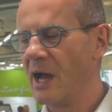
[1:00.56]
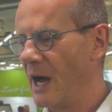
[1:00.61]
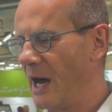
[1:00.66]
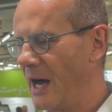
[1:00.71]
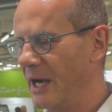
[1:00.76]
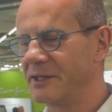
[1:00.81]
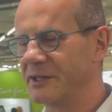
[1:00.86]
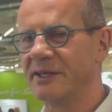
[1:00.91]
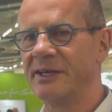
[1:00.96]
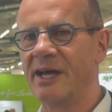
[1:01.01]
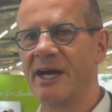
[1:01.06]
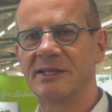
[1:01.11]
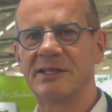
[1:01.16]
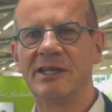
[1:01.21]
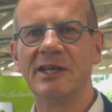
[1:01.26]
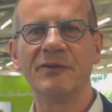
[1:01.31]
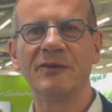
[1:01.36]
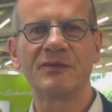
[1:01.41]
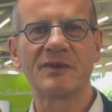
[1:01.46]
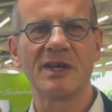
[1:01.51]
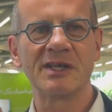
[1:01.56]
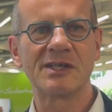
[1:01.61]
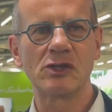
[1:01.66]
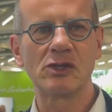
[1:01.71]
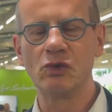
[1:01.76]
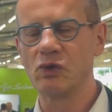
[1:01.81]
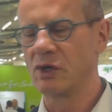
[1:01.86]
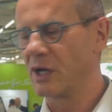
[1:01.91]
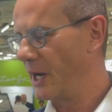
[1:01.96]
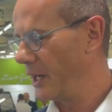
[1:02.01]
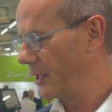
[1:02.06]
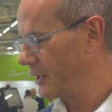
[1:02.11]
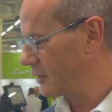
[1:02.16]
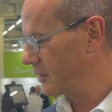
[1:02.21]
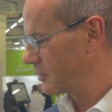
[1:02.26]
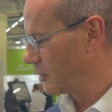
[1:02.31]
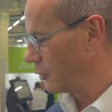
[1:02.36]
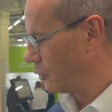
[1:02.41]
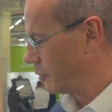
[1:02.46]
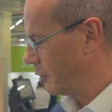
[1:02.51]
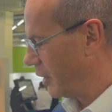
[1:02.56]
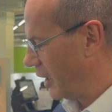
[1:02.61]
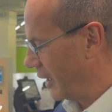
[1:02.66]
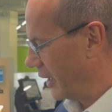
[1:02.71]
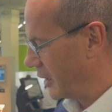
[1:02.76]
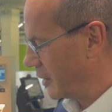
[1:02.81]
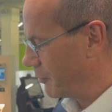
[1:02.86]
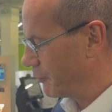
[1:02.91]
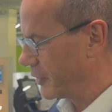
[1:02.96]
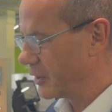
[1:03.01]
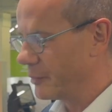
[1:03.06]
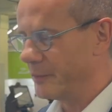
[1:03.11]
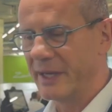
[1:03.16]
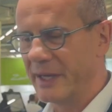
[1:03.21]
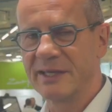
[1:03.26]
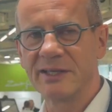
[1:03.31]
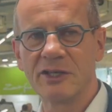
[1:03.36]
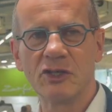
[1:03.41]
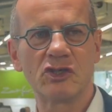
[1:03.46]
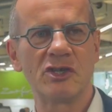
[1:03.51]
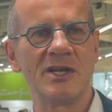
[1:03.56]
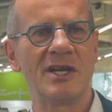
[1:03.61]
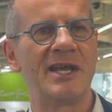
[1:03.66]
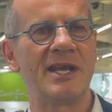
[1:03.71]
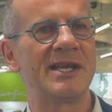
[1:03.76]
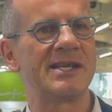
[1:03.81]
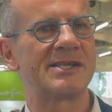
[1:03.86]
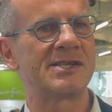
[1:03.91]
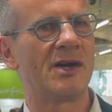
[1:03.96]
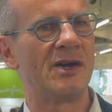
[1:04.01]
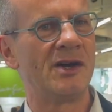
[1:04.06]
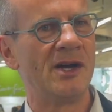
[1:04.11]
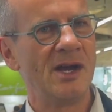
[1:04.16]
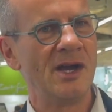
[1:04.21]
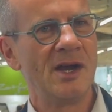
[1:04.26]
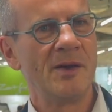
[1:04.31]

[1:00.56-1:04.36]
Alternativ dazu kann ich über einen biometrischen Laser